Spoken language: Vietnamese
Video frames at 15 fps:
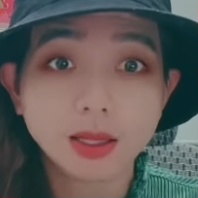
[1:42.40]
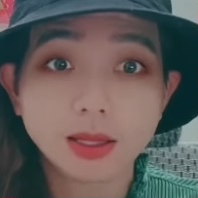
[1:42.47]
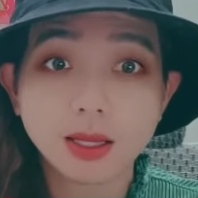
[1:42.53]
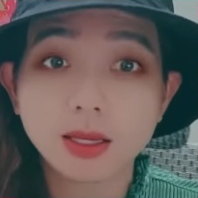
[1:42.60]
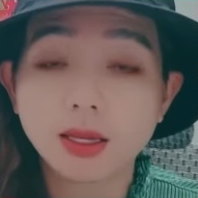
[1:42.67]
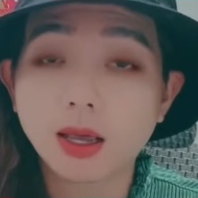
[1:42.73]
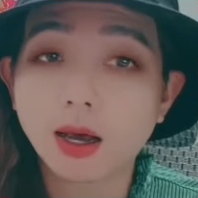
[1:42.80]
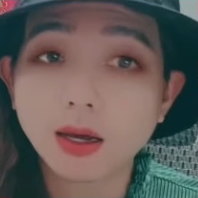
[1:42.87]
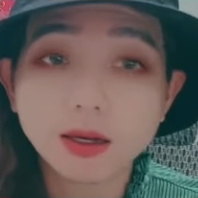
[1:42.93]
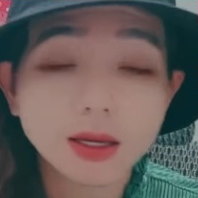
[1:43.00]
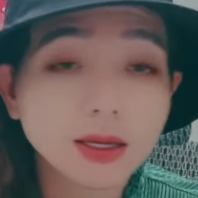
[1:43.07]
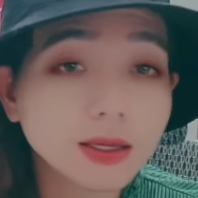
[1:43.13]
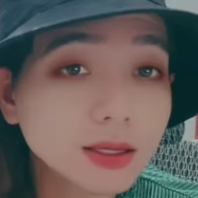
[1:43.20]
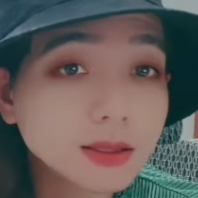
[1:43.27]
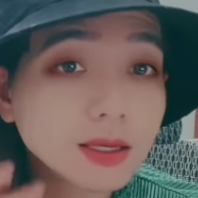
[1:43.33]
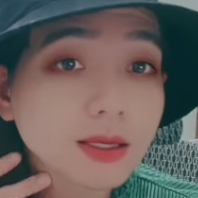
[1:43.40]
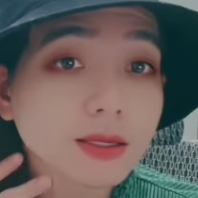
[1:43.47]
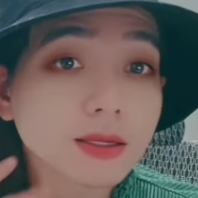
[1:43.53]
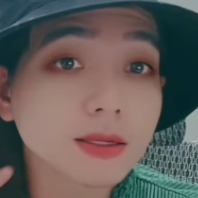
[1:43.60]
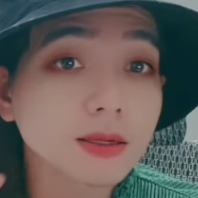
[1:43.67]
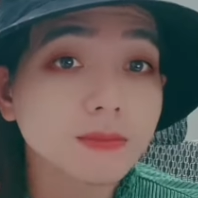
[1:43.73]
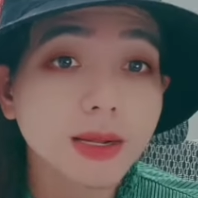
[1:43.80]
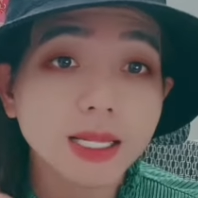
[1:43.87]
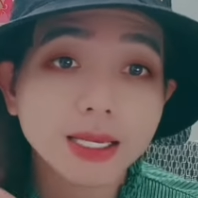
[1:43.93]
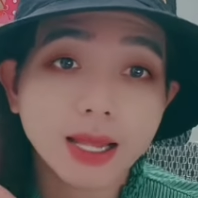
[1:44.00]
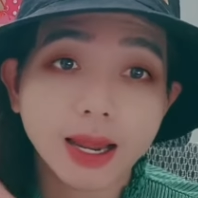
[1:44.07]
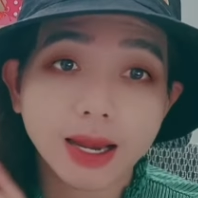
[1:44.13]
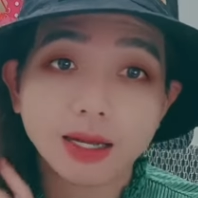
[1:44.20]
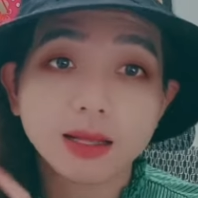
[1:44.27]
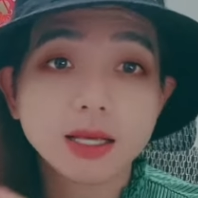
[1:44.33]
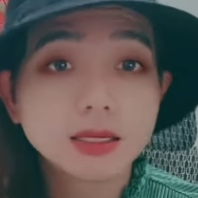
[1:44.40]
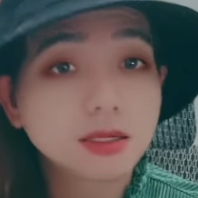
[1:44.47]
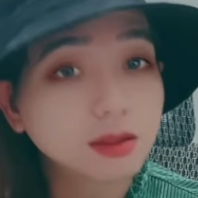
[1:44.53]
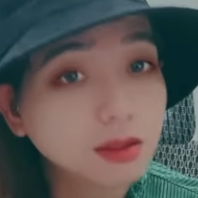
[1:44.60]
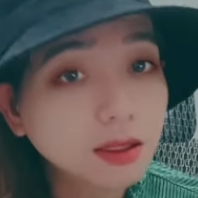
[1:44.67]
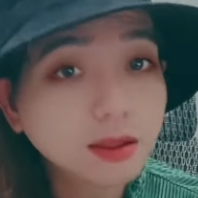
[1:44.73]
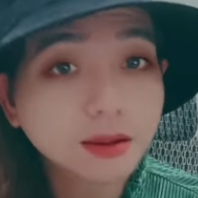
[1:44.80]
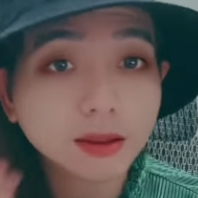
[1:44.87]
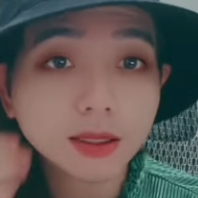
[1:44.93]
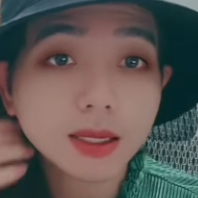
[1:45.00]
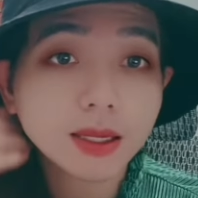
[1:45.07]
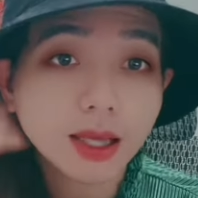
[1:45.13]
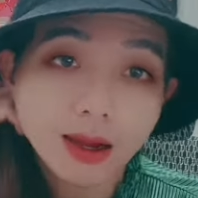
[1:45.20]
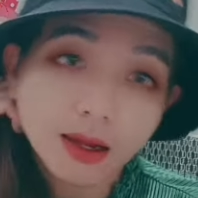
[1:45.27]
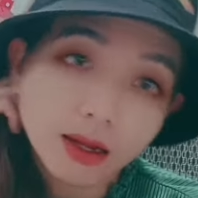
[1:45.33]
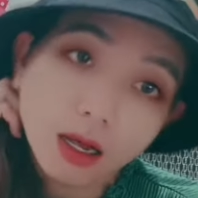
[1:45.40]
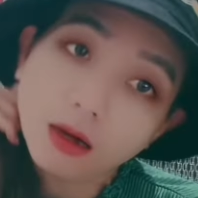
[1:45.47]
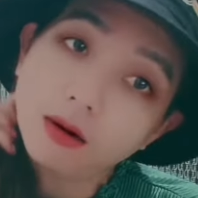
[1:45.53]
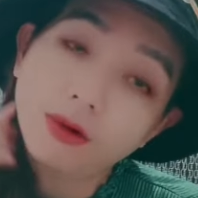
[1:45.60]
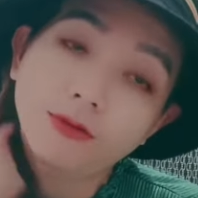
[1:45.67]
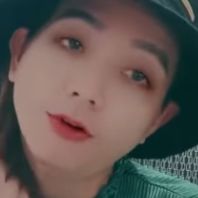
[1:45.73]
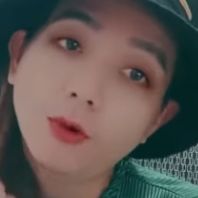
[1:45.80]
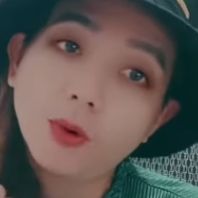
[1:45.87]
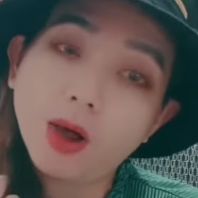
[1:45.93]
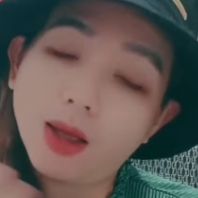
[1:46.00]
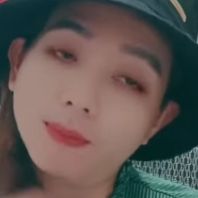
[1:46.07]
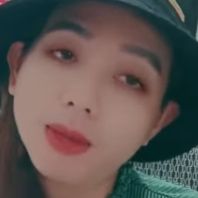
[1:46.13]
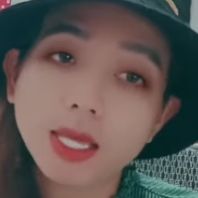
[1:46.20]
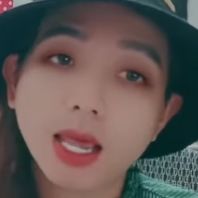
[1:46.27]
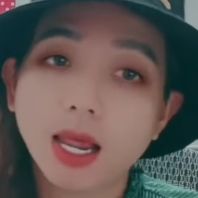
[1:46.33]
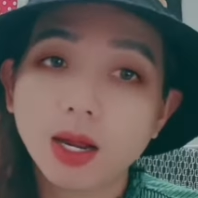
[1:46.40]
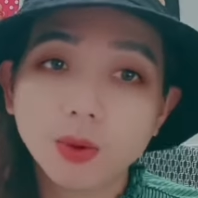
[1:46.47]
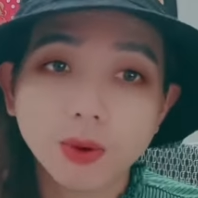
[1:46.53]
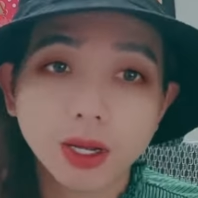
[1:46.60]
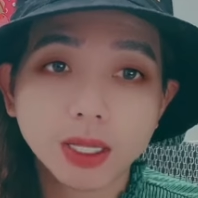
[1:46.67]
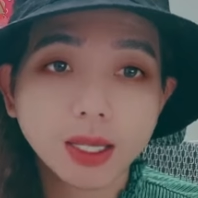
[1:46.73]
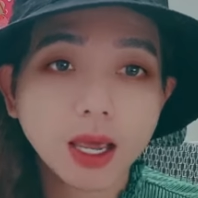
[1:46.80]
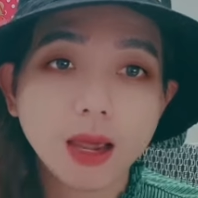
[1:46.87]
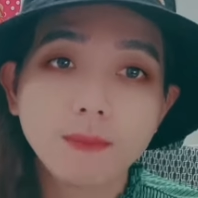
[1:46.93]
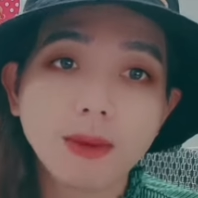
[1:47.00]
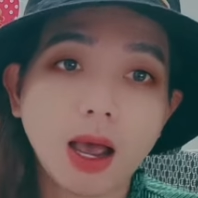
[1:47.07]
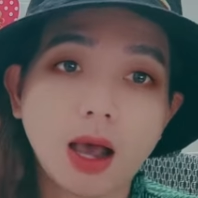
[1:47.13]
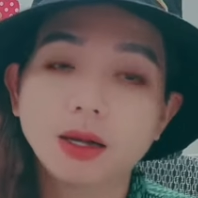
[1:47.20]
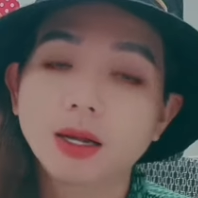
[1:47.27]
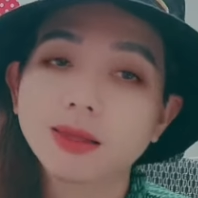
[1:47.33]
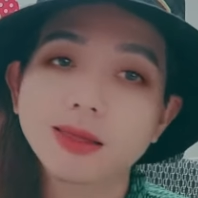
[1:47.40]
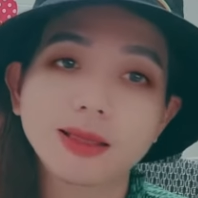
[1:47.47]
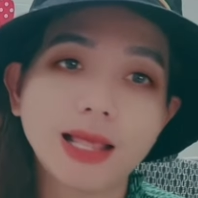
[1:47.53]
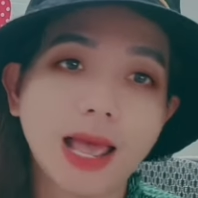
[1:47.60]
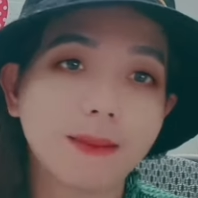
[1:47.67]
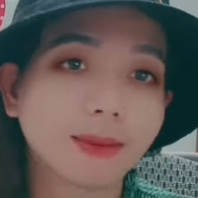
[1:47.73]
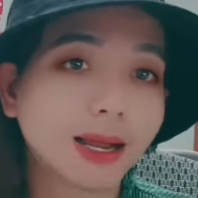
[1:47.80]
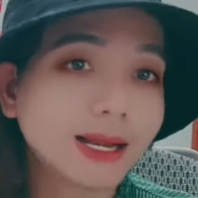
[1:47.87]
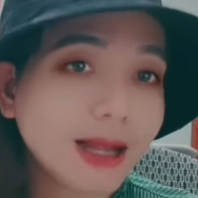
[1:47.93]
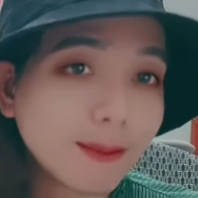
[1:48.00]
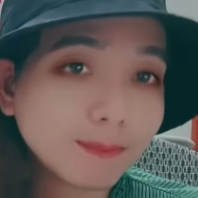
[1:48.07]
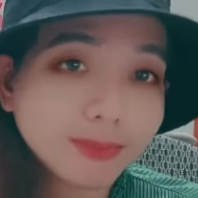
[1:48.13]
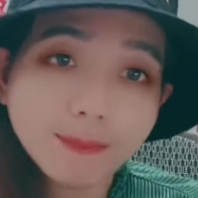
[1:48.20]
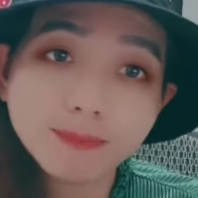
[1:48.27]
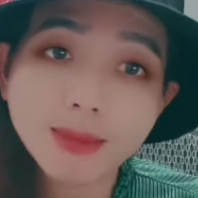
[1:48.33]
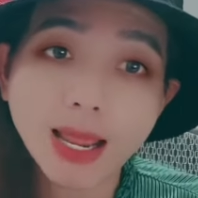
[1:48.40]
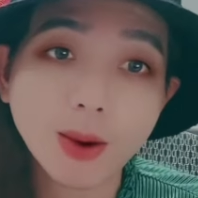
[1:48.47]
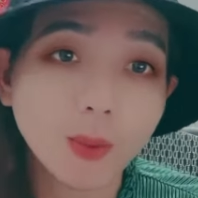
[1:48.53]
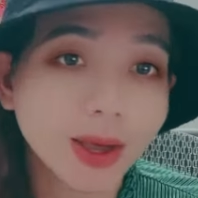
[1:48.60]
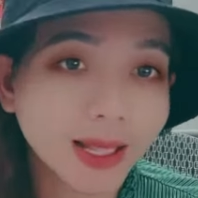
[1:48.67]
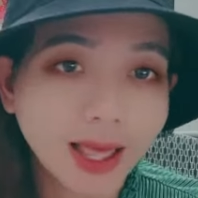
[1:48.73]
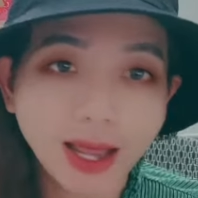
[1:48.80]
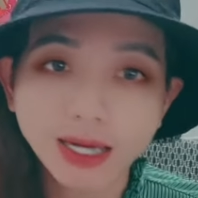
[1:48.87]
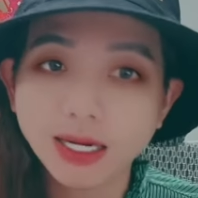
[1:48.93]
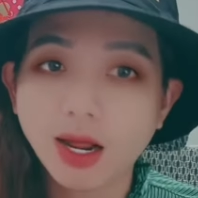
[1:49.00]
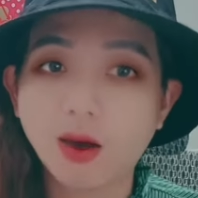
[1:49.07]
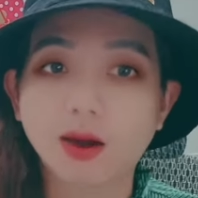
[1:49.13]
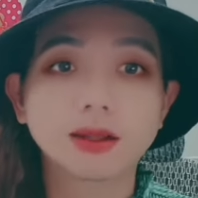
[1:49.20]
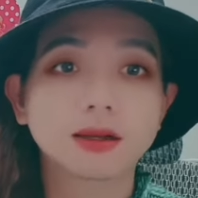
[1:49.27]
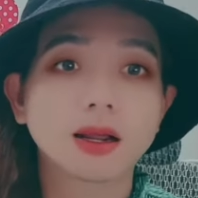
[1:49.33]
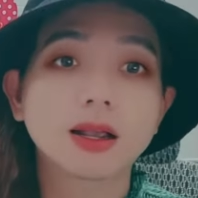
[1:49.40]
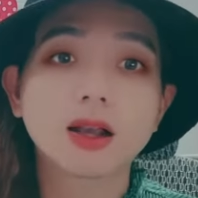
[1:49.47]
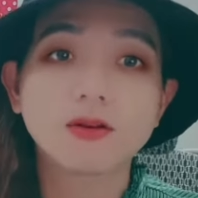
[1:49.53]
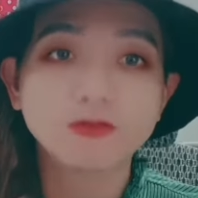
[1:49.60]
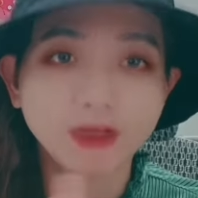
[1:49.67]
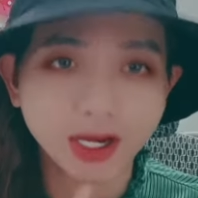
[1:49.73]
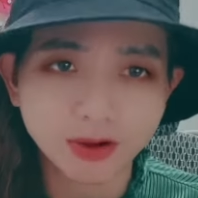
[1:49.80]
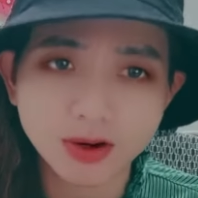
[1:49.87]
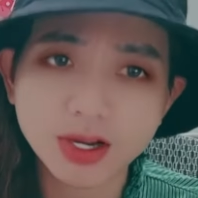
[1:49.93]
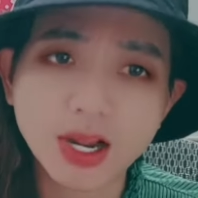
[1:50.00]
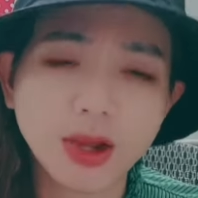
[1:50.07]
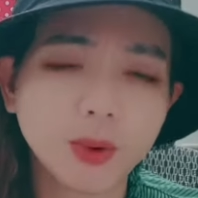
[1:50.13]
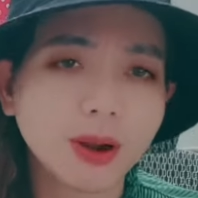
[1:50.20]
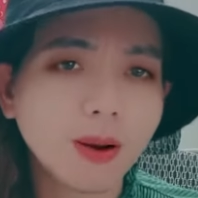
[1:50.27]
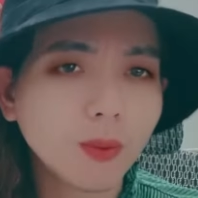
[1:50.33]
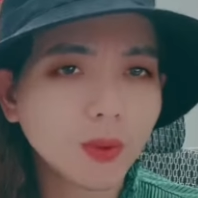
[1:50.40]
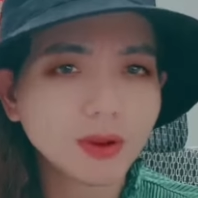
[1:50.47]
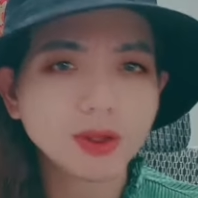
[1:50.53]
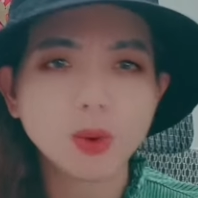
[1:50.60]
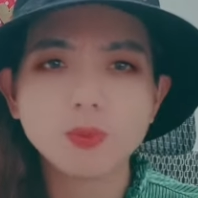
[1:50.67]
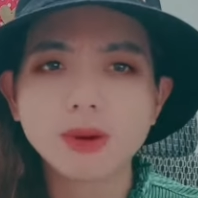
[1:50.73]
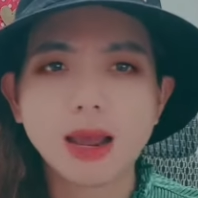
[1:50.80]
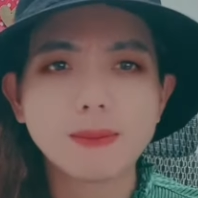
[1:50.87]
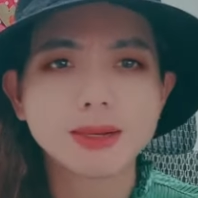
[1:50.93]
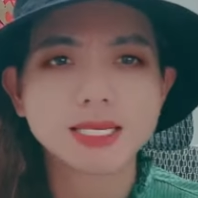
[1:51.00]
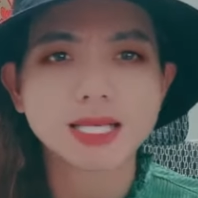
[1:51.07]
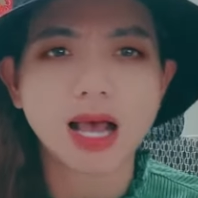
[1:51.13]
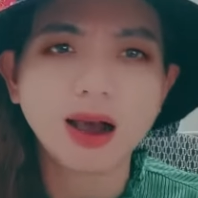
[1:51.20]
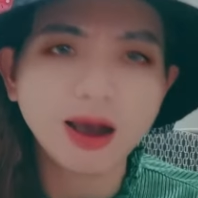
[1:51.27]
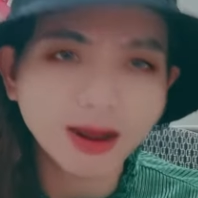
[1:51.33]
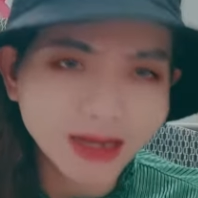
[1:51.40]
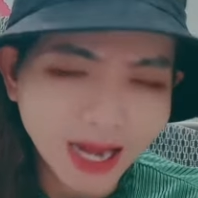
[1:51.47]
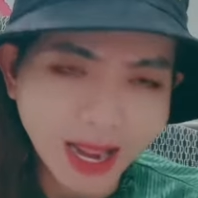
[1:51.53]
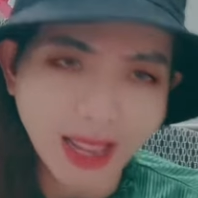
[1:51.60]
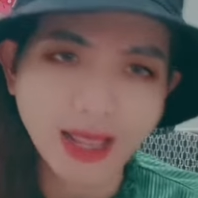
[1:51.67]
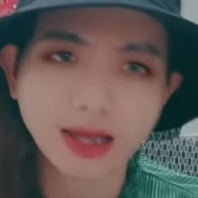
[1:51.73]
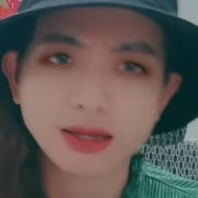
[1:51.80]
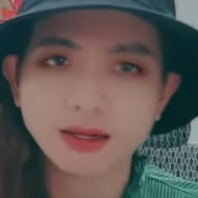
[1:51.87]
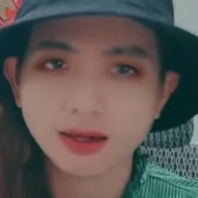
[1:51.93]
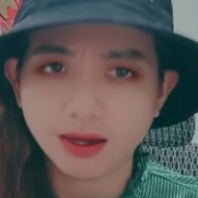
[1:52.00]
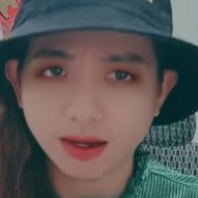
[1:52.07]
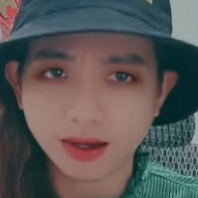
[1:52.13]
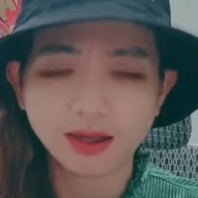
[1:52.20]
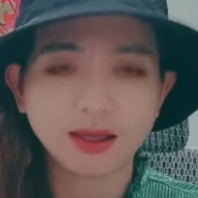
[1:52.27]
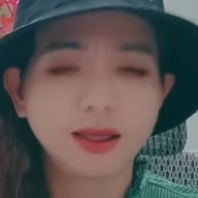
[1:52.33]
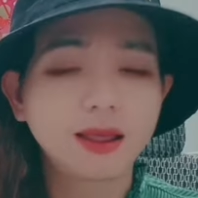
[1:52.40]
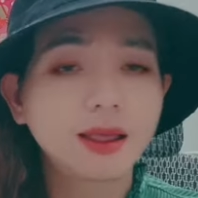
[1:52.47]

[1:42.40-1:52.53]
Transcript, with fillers: tại vì ở cái cái cái xứ bánh tre đó là xứ dừa đó chị rất là phù hợp với chế luôn á chế mà ở đó chứ làm cả năm năm này qua tháng nọ tao nói công việc nó đều nó không có lúc nào mà sợ hết hàng hết trơn á